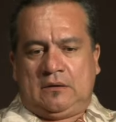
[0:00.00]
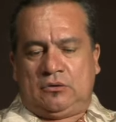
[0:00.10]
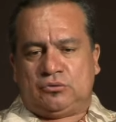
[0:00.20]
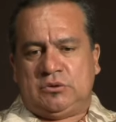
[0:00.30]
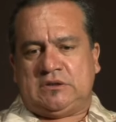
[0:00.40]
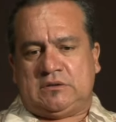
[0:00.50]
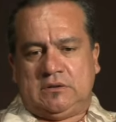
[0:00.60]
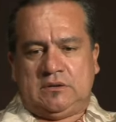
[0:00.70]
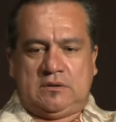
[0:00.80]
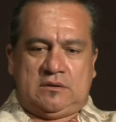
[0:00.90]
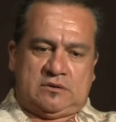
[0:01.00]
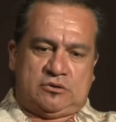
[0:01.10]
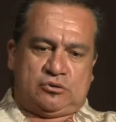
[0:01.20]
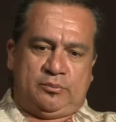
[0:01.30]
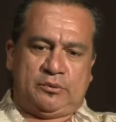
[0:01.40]
Ensuite, euh,
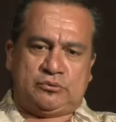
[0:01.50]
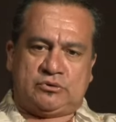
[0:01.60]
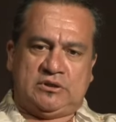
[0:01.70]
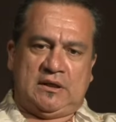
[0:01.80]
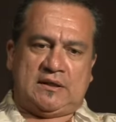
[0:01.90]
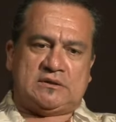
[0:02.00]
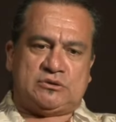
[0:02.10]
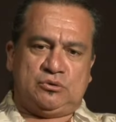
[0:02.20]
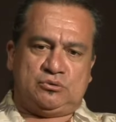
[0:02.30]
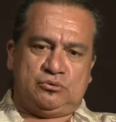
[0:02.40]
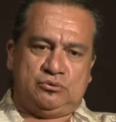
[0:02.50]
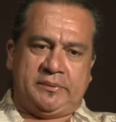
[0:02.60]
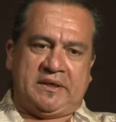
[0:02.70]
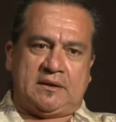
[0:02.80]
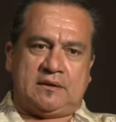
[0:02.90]
se pose aussi la question du
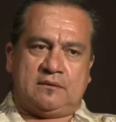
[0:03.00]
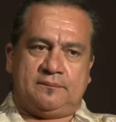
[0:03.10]
numérique.